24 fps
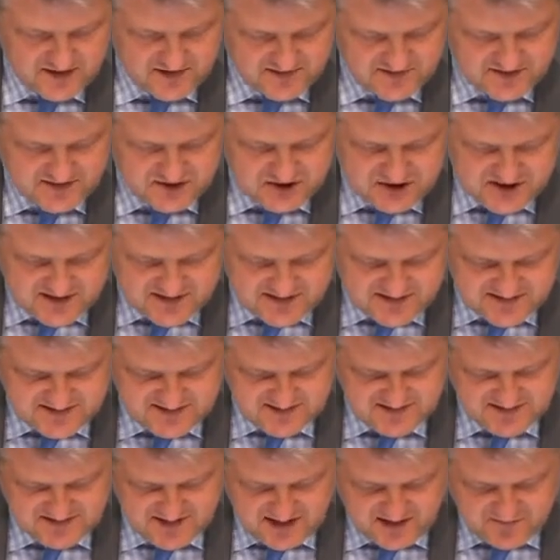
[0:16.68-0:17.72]
Sie schließen
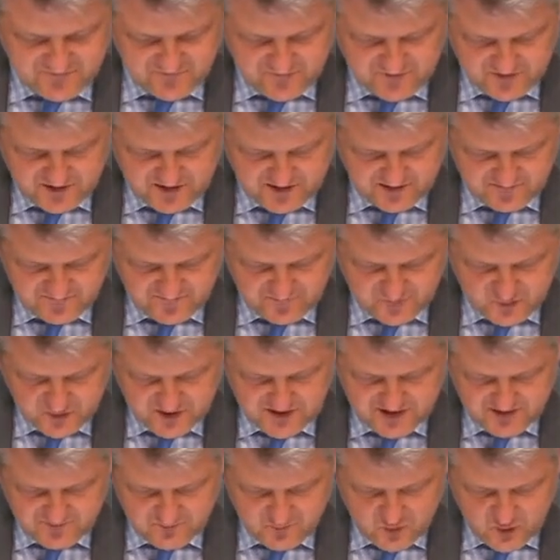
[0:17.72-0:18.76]
sich dabei
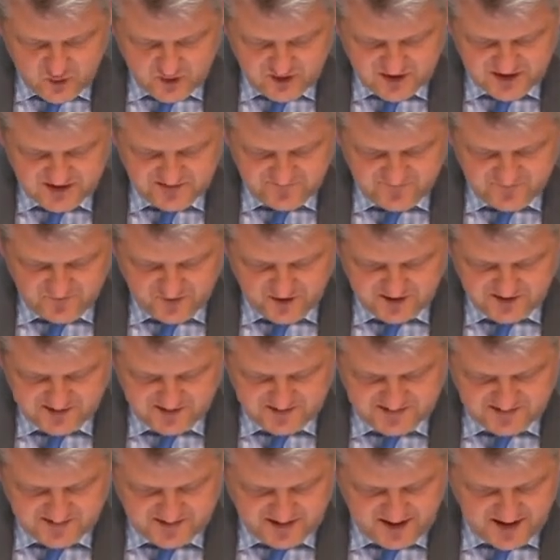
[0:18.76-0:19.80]
wohl dem möglichen Wort
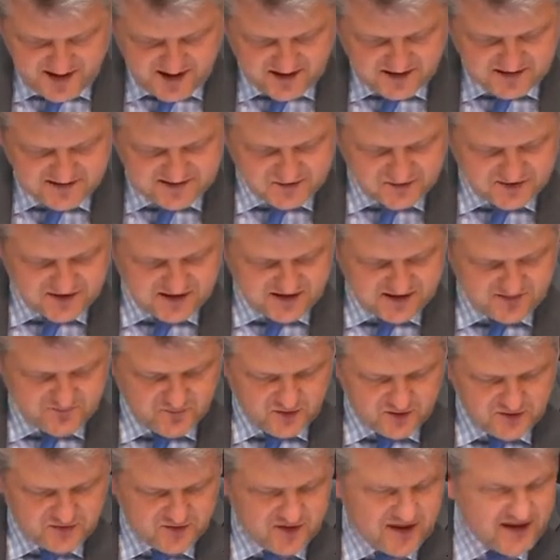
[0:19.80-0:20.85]
des Jahres unter dem
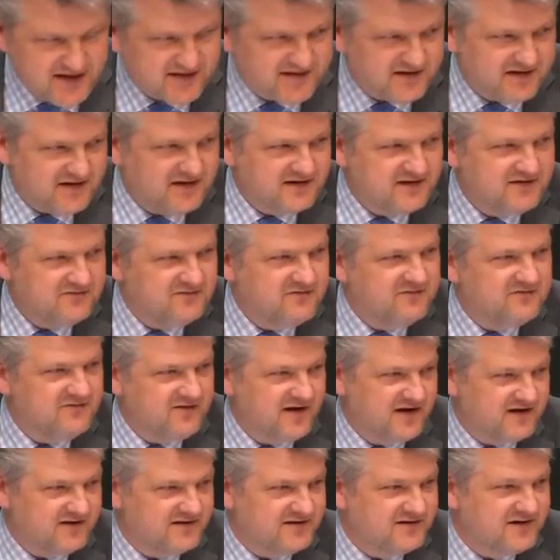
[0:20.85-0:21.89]
Motto alternative
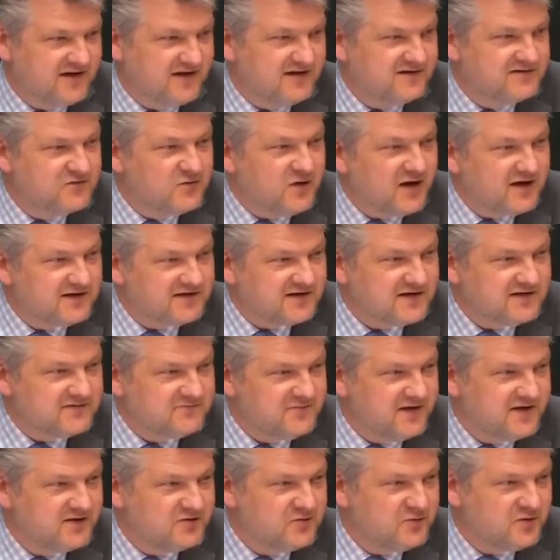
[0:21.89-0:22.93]
Fakten an. So hat das
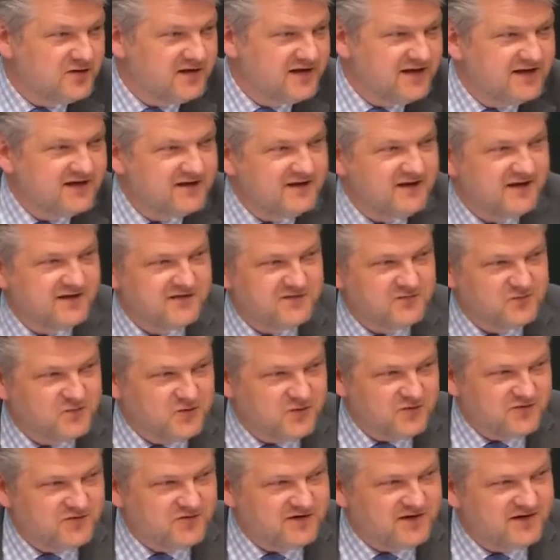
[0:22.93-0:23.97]
mein Kollege, der zum
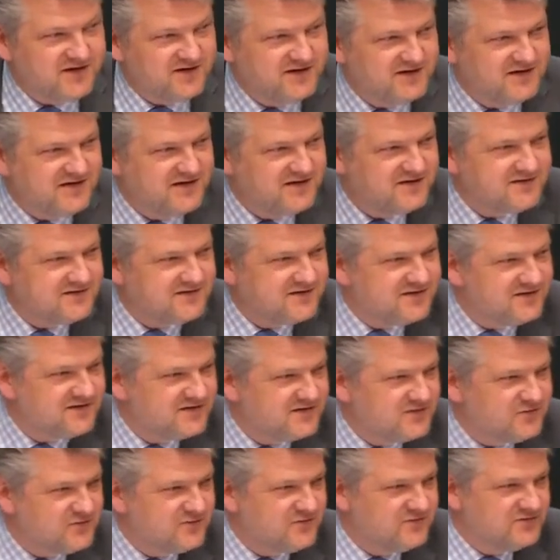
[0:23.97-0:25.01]
Glück wieder genesen
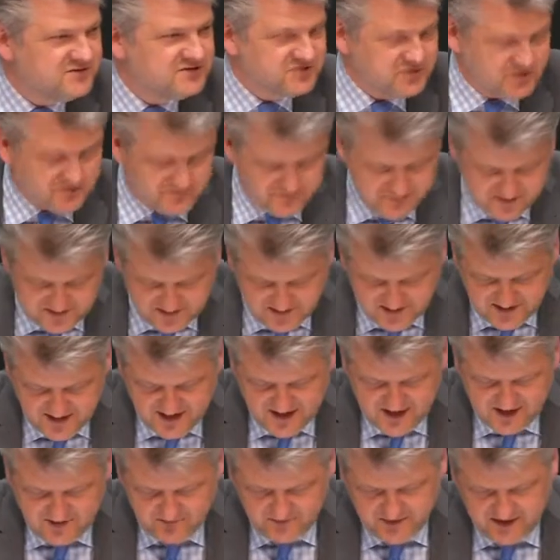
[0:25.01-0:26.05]
ist, Uwe Strümpel,
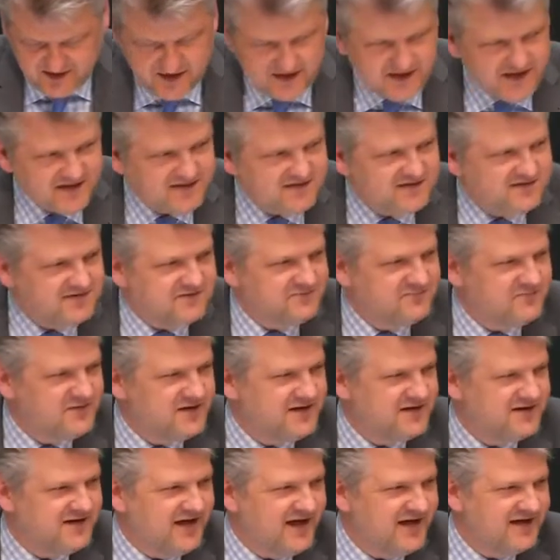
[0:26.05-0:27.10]
bei der letzten
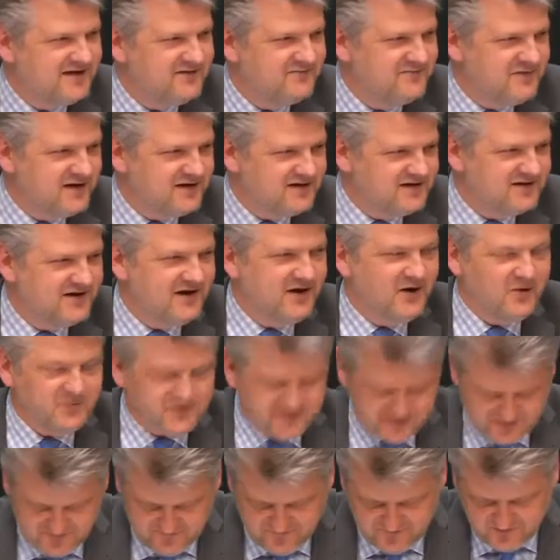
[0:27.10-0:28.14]
Plenardebatte
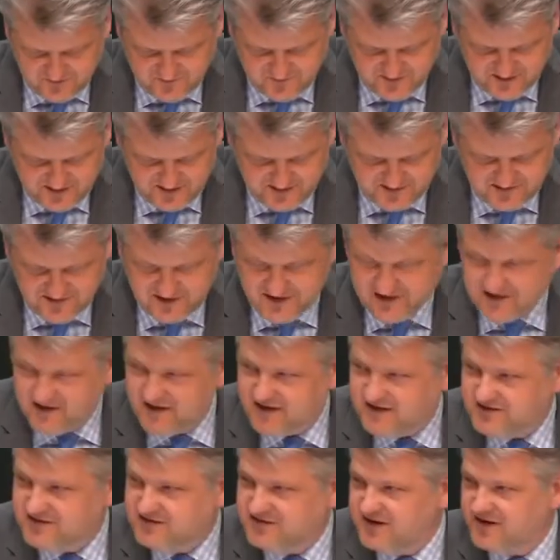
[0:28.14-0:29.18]
ausgeführt, meine sehr
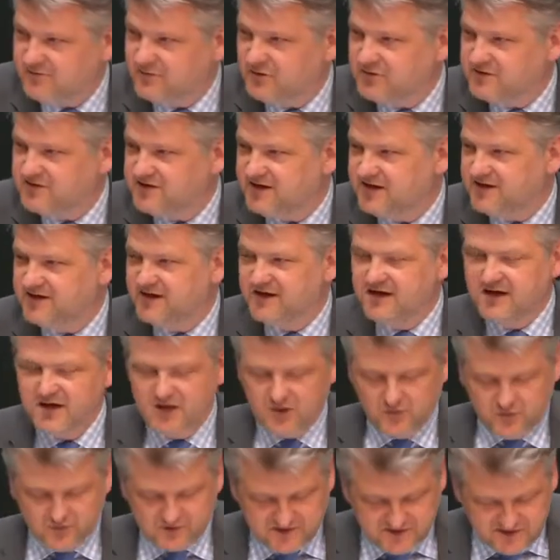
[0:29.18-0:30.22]
geehrten Damen und Herren.
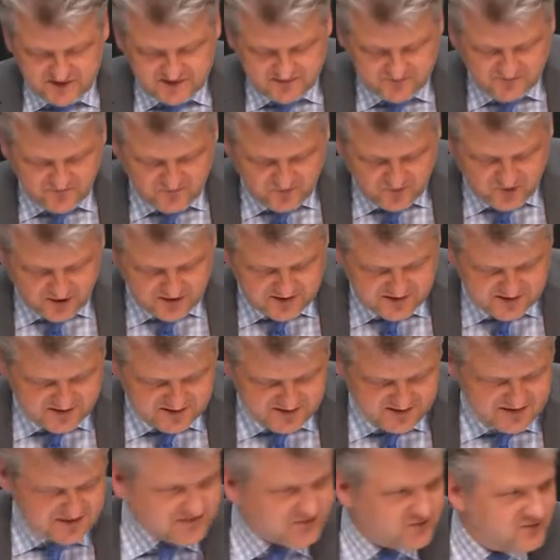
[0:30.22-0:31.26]
Und diesen
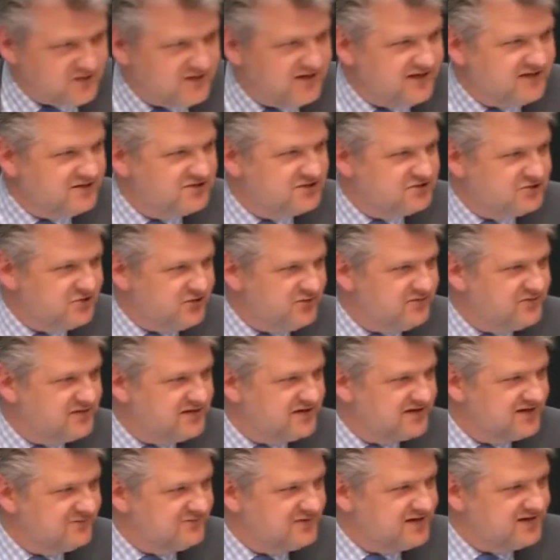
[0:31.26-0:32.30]
Worten des Kollegen
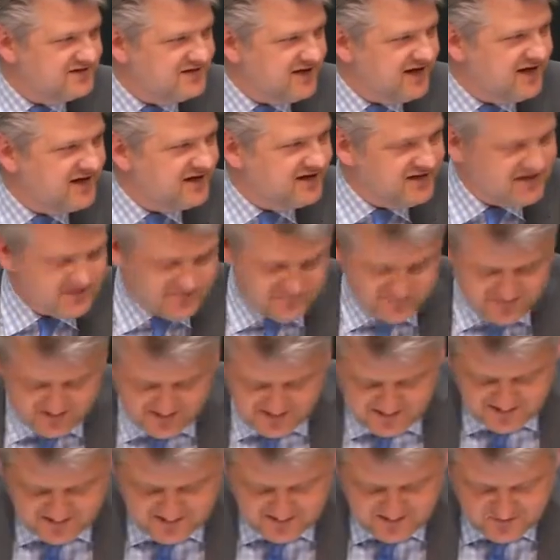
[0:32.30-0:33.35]
Strümpel gibt es eigentlich
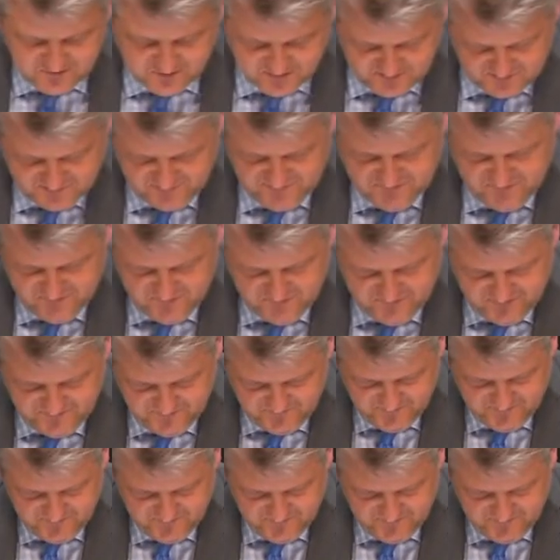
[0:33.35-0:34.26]
wenig hinzuzufügen.